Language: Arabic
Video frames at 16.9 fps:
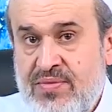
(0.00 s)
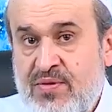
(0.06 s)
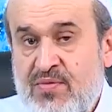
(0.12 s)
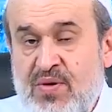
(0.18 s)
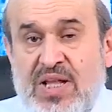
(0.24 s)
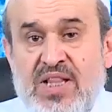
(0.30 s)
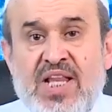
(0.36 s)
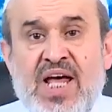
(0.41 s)

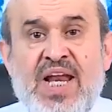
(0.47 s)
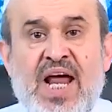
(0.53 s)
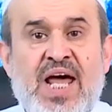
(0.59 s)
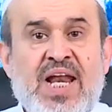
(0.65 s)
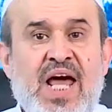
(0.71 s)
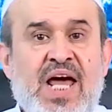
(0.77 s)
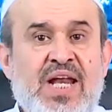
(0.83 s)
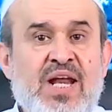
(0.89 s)
فضلا
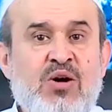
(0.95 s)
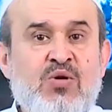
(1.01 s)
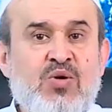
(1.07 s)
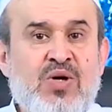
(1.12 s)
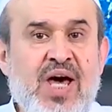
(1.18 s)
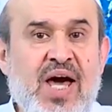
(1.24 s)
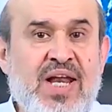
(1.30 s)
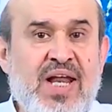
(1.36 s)
عن
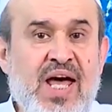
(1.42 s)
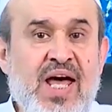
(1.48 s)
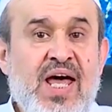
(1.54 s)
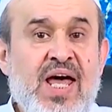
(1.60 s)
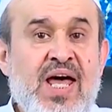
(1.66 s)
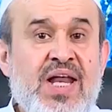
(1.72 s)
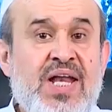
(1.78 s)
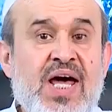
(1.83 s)
انه كان
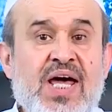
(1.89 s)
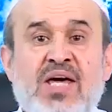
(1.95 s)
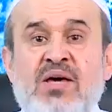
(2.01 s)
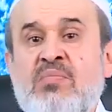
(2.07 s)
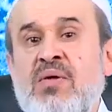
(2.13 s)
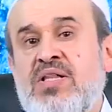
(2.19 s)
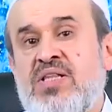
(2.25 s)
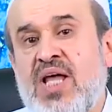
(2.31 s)

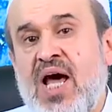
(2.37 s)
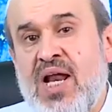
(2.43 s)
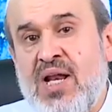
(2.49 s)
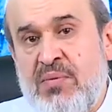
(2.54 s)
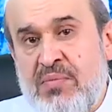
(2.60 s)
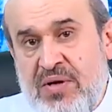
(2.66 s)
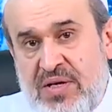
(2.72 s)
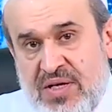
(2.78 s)
نقيب
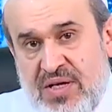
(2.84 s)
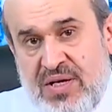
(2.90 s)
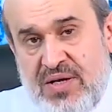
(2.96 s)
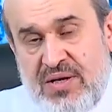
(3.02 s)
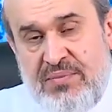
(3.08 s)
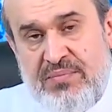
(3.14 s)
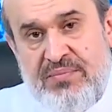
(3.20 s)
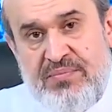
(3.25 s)
الطالبي